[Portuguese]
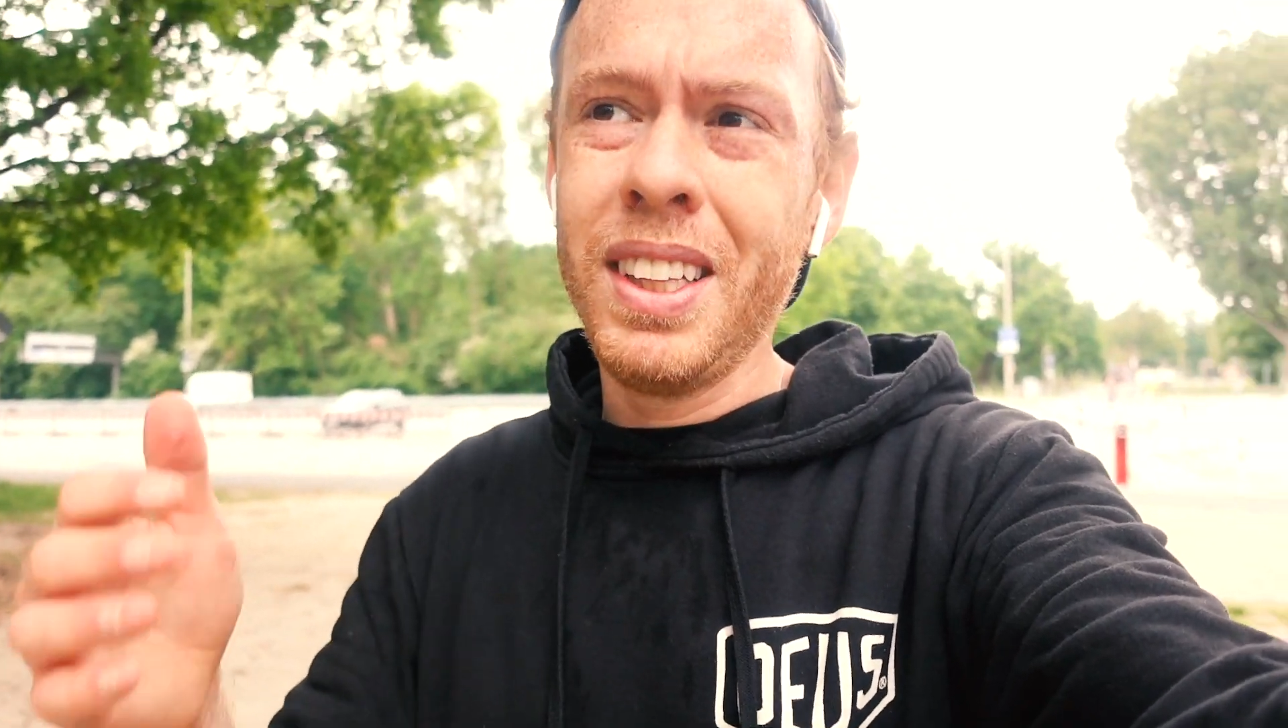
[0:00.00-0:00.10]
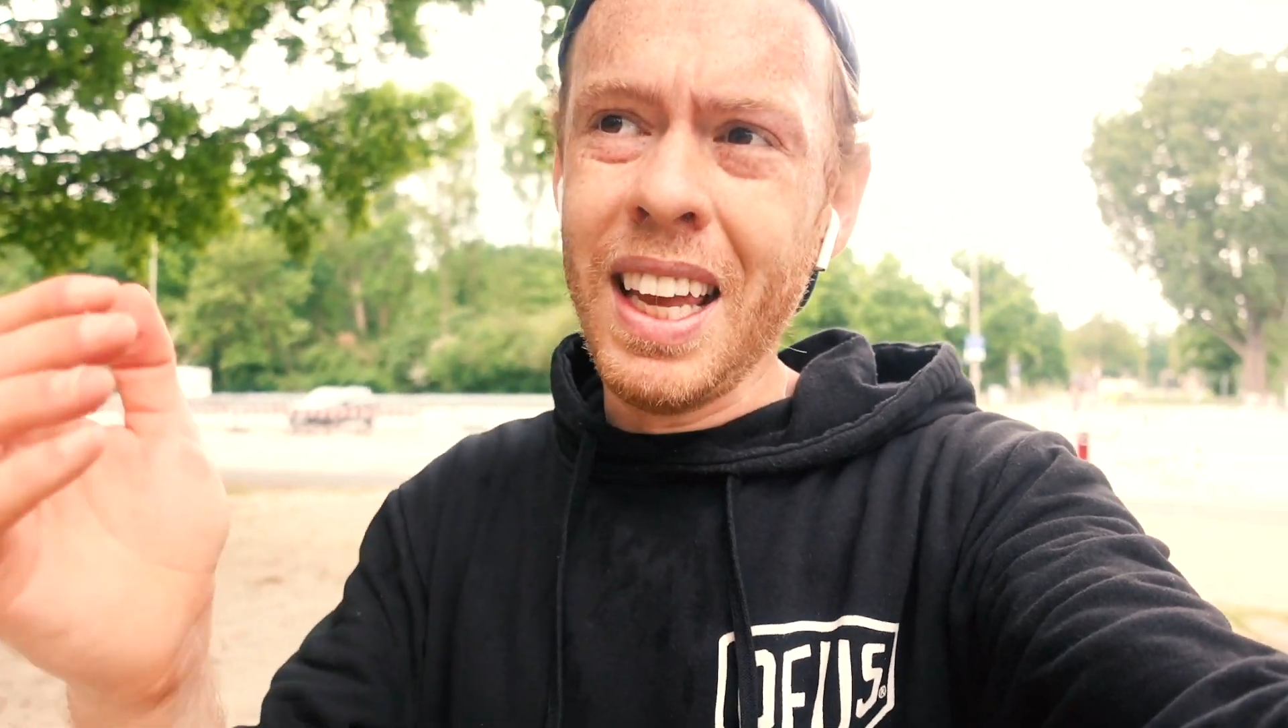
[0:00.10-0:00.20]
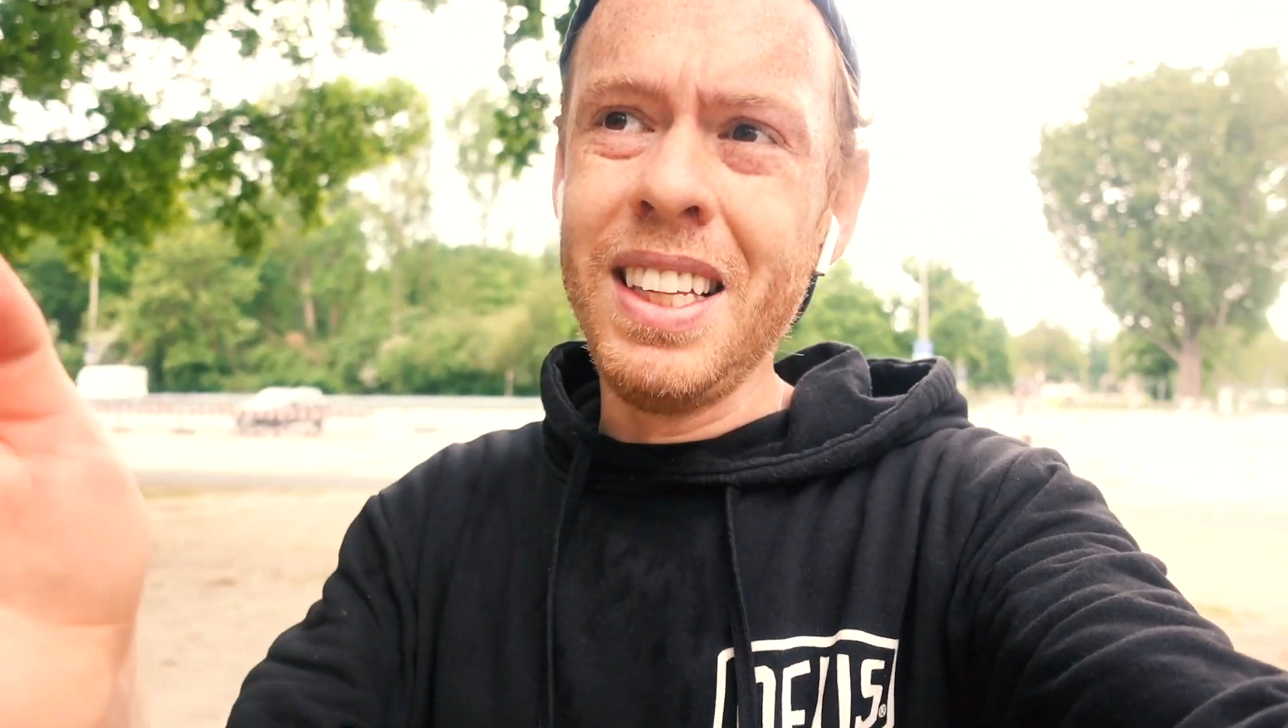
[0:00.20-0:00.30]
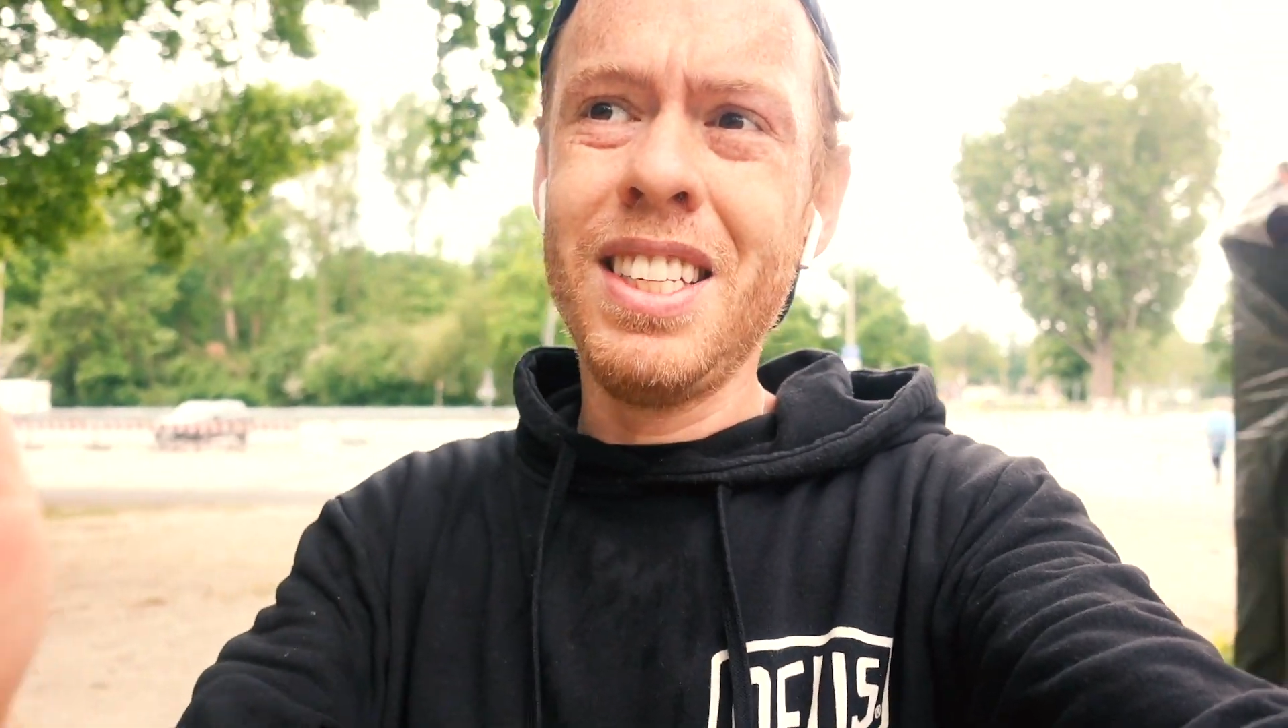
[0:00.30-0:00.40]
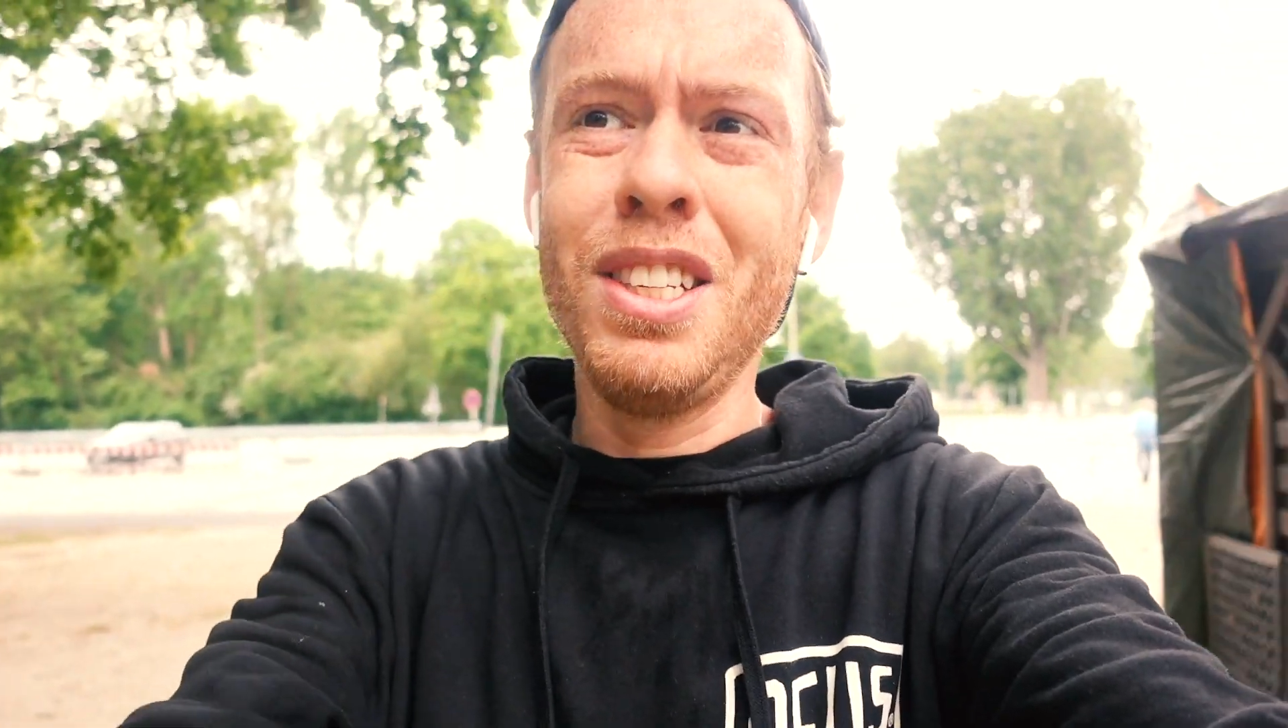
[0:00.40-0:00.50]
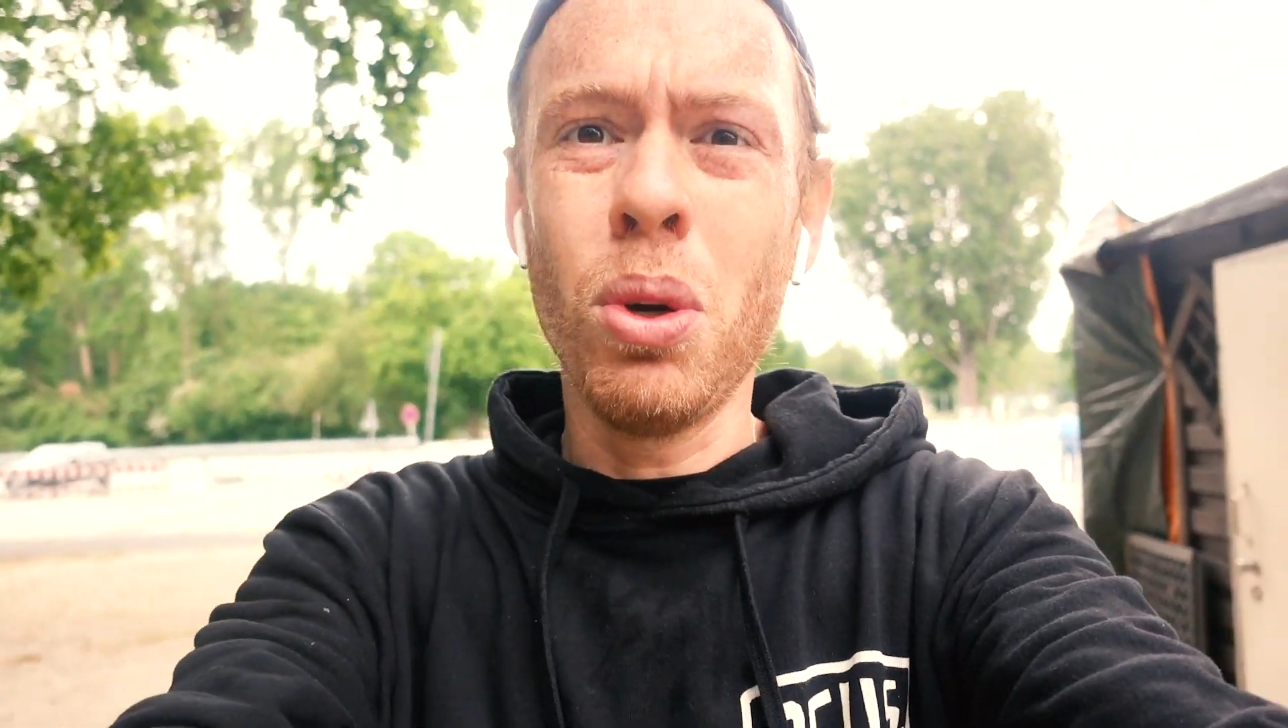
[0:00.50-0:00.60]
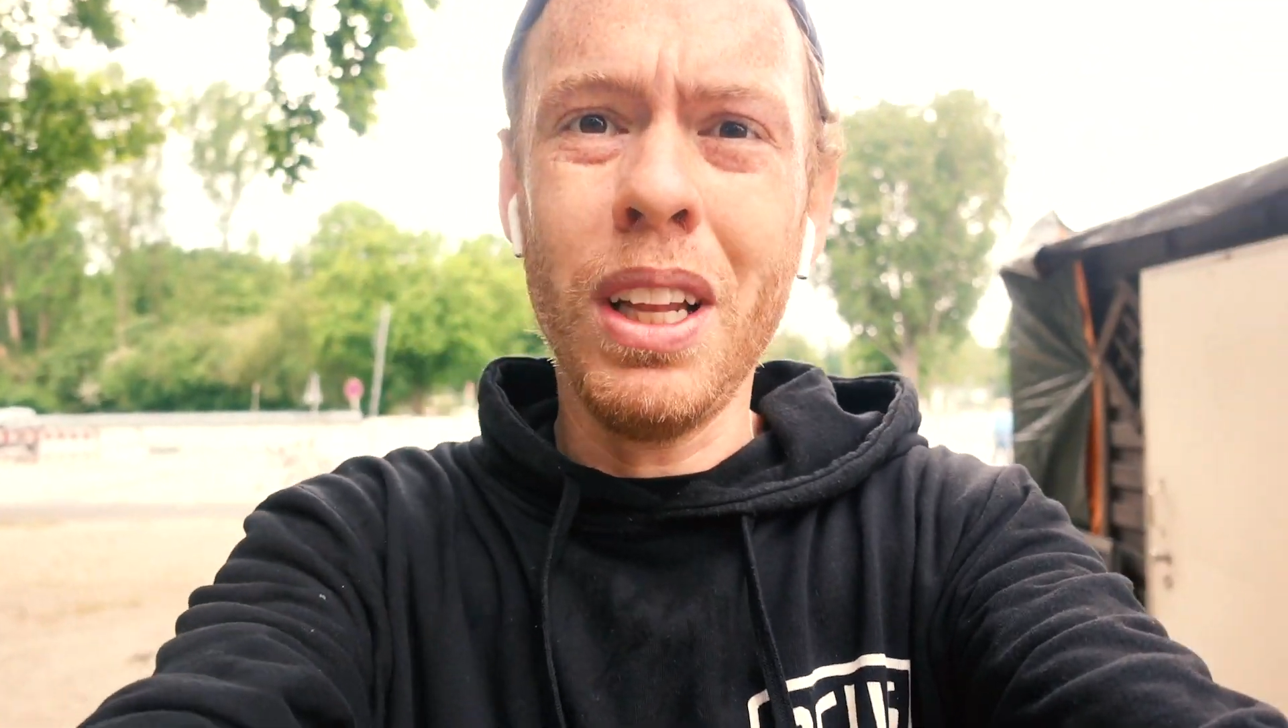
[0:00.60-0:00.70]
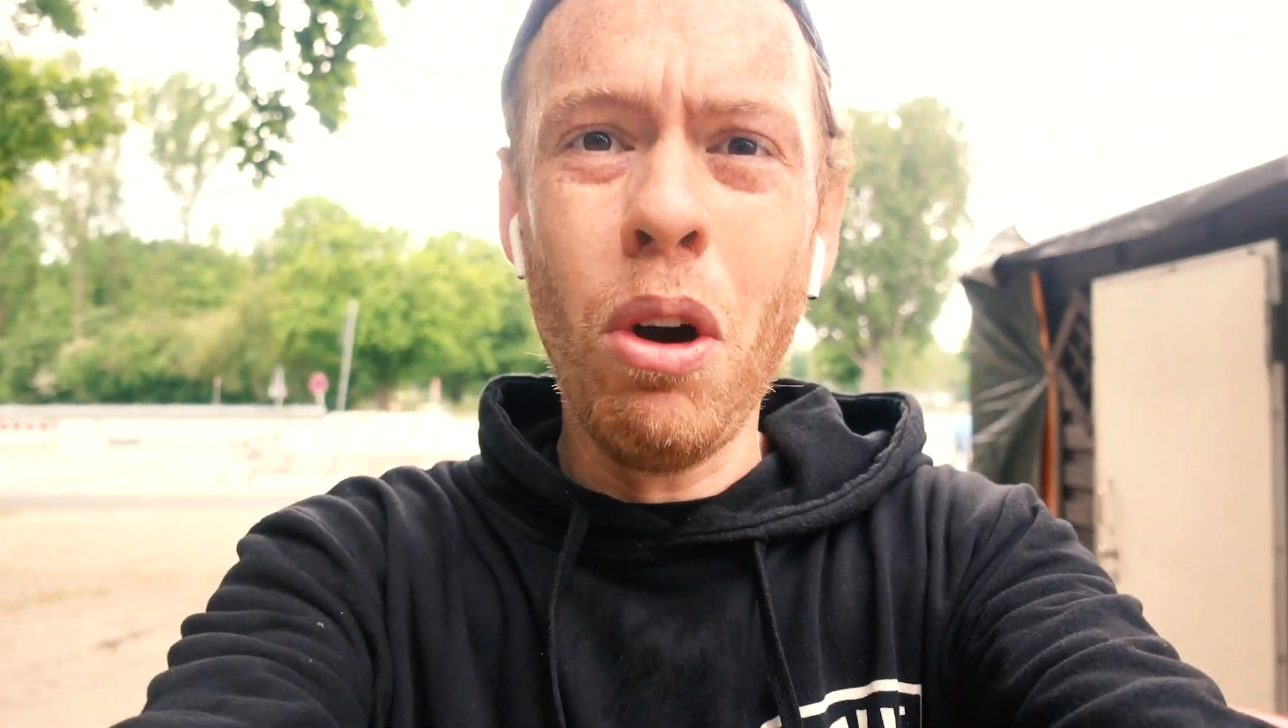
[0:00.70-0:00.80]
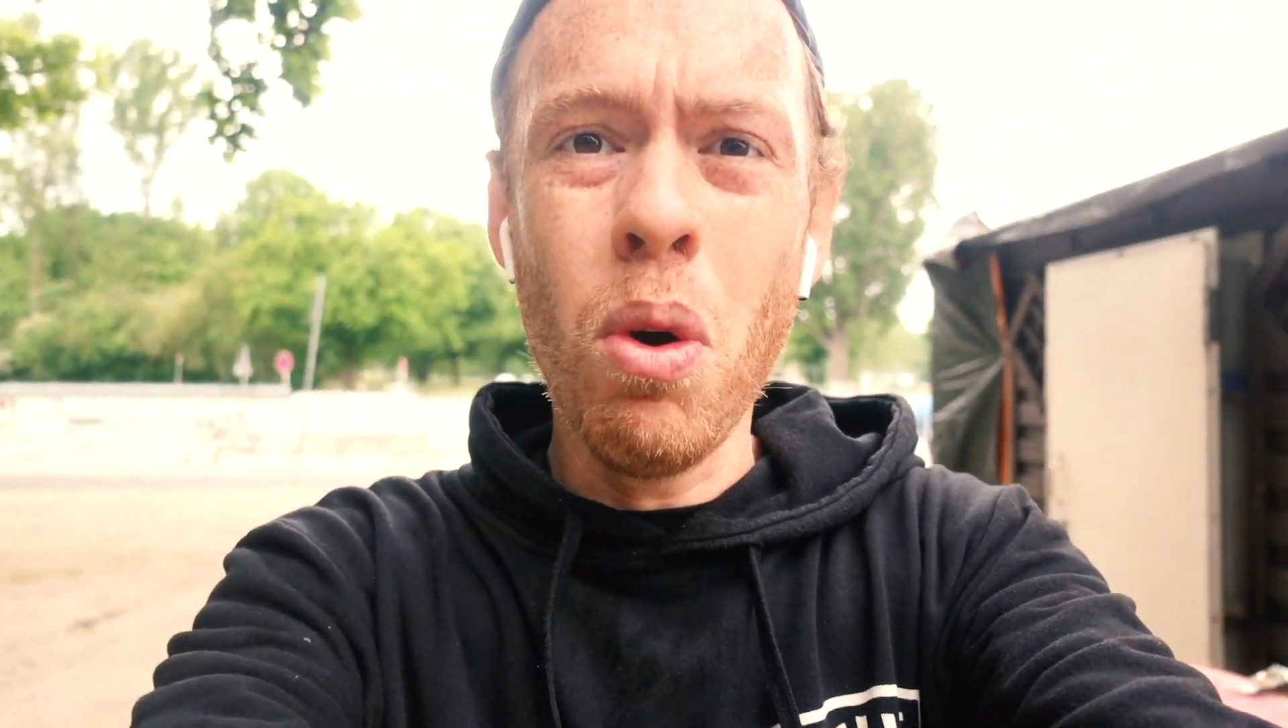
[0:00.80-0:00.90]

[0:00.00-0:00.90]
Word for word: tente se tornar